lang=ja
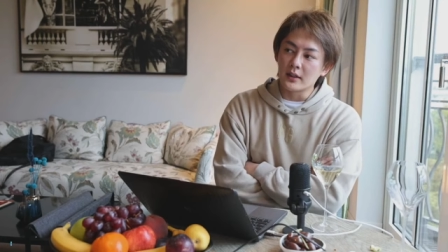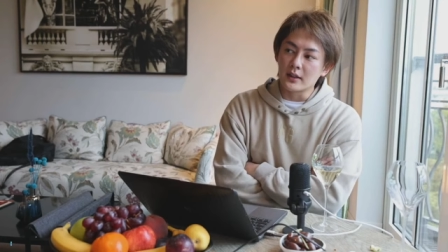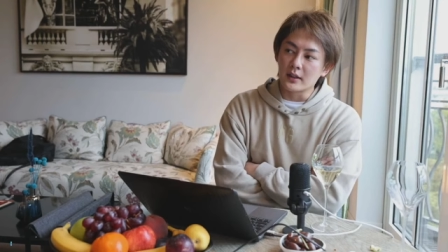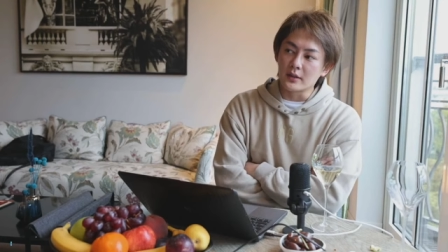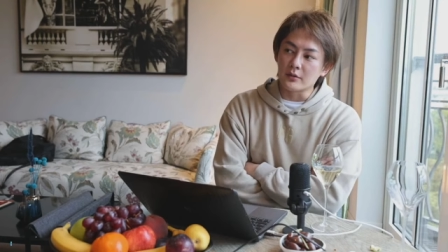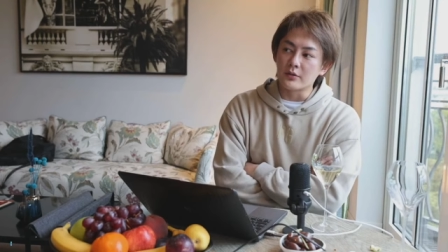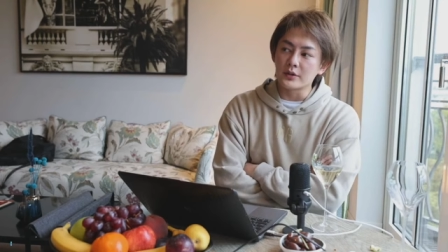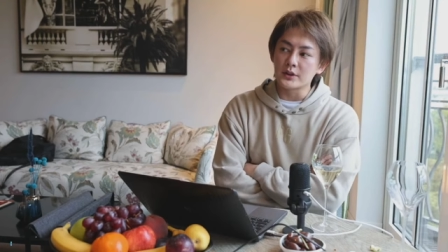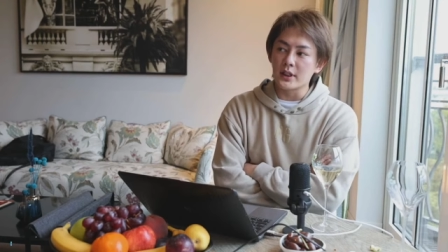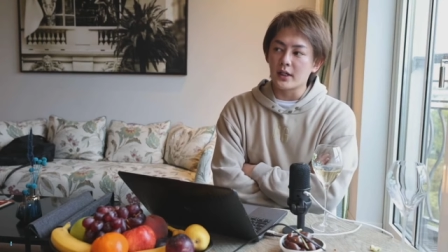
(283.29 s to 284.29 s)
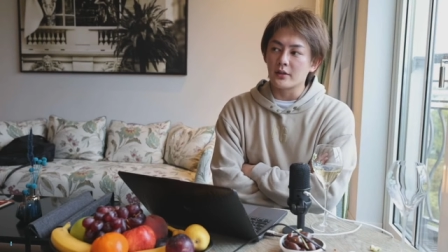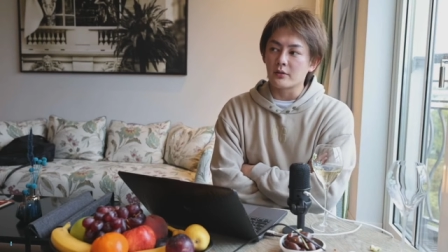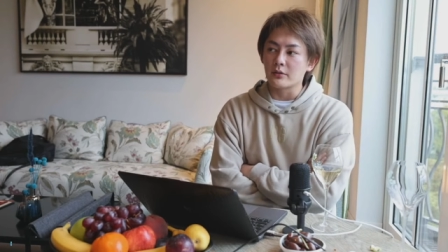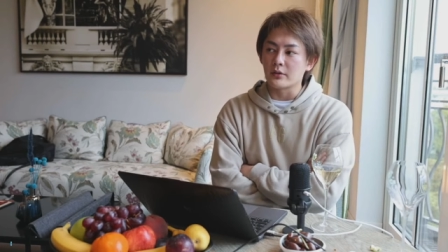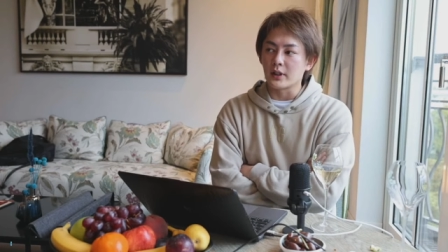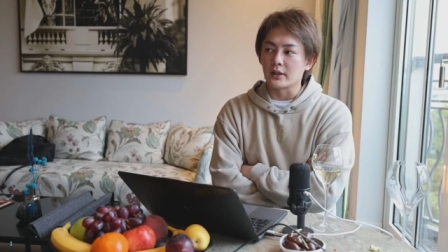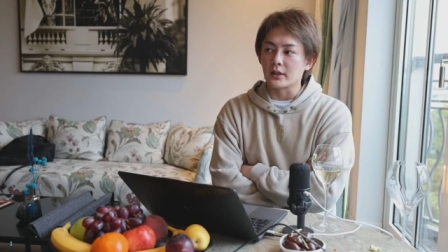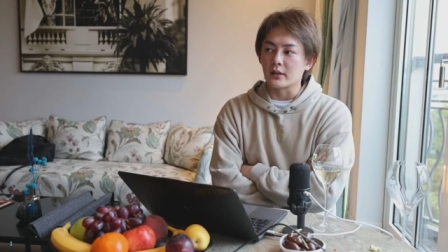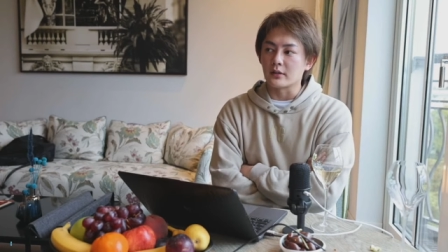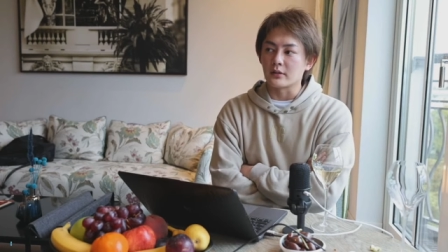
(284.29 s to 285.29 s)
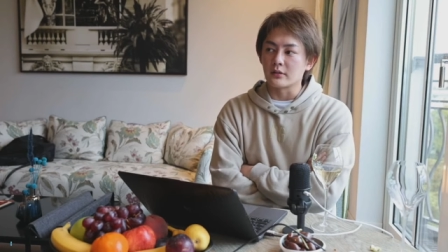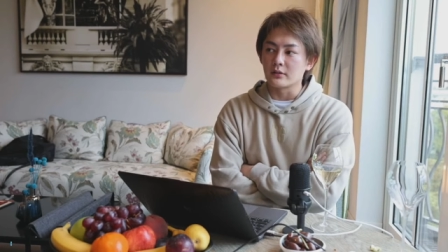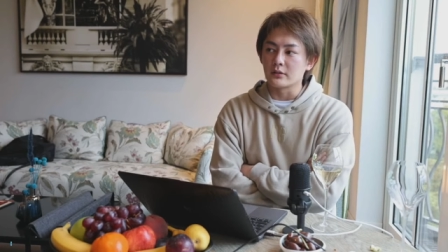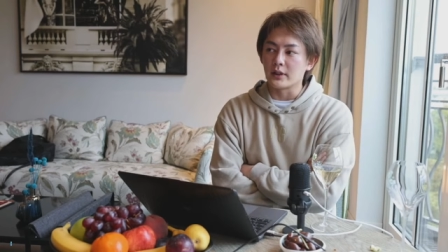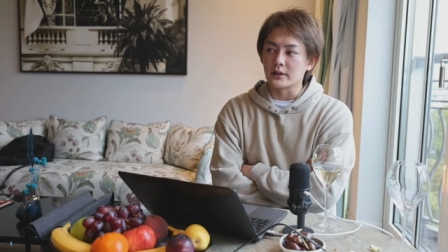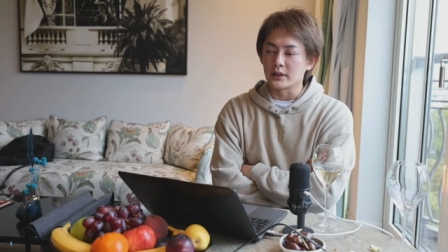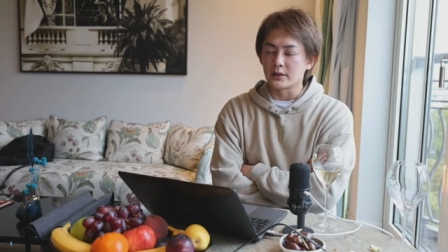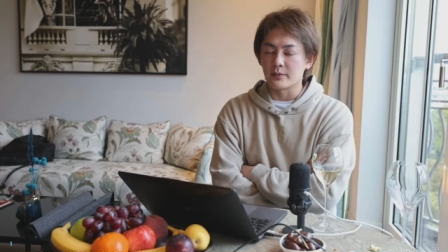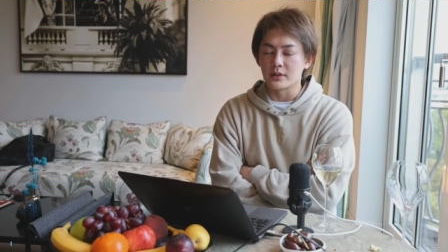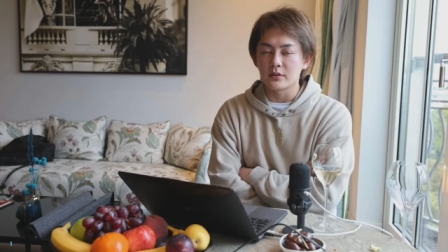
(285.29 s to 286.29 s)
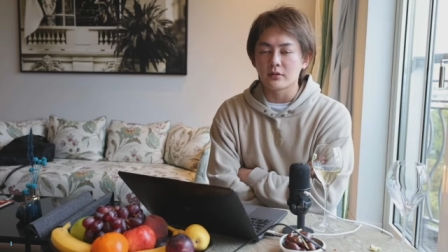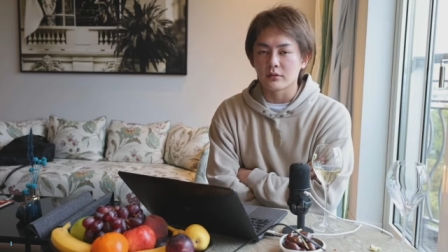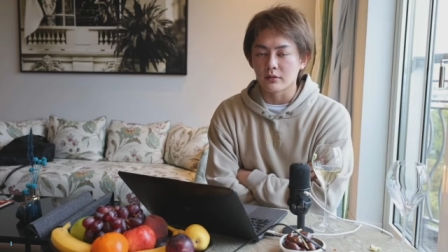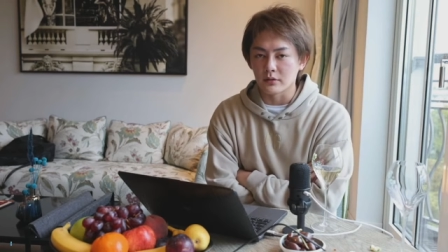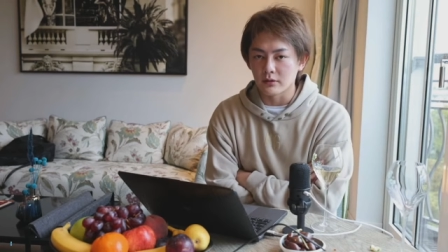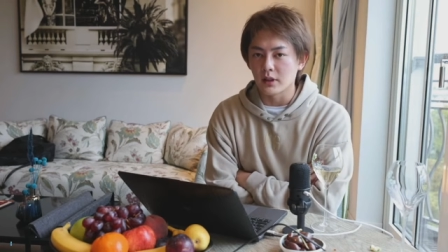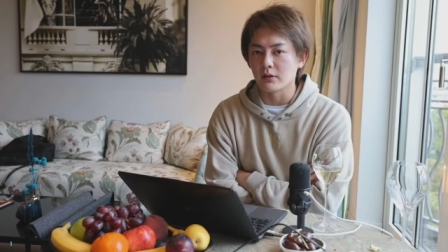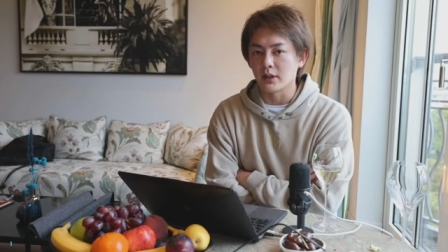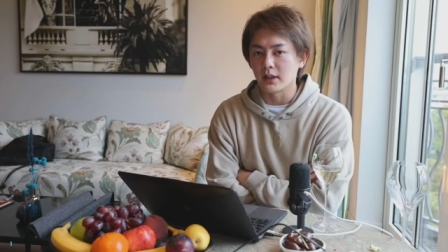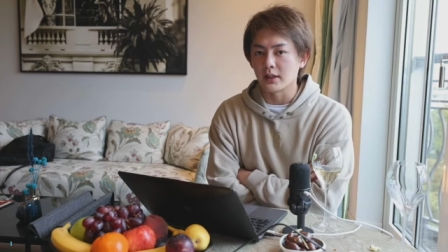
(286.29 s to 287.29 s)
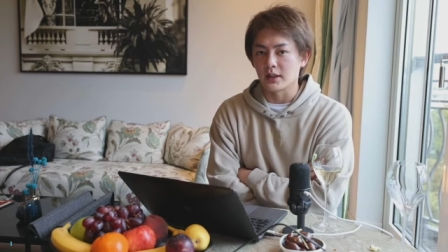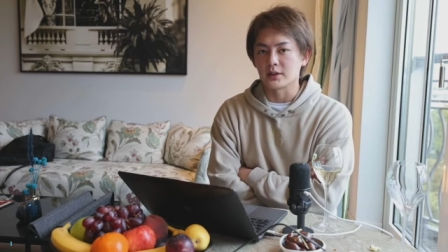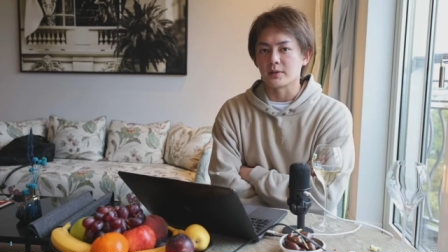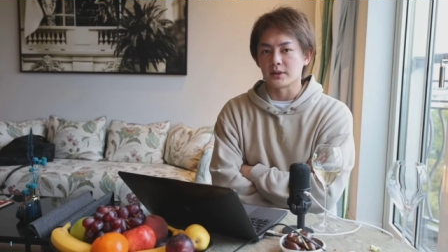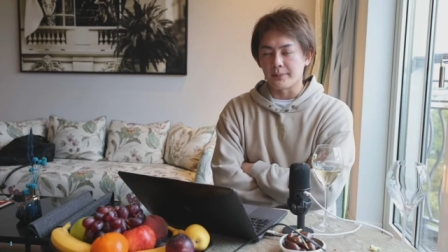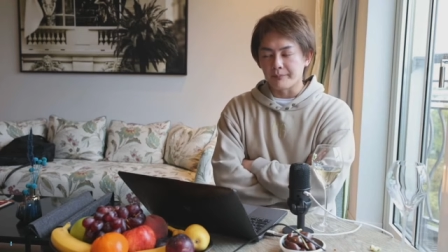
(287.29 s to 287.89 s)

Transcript: えどうしてああいうことをやったかっていうのを、え説明する動画を、え出してました。